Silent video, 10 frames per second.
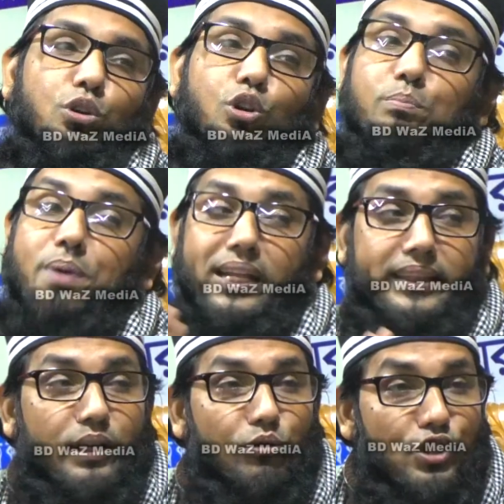কোনো
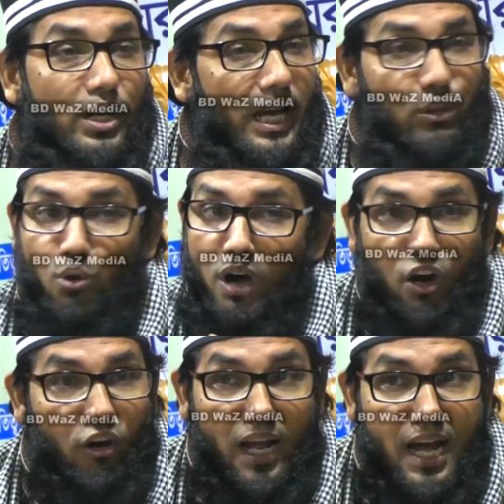ব্যক্তির উশিলায় দোয়া
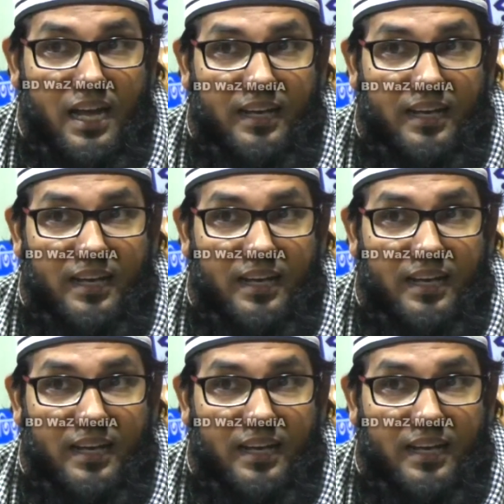করা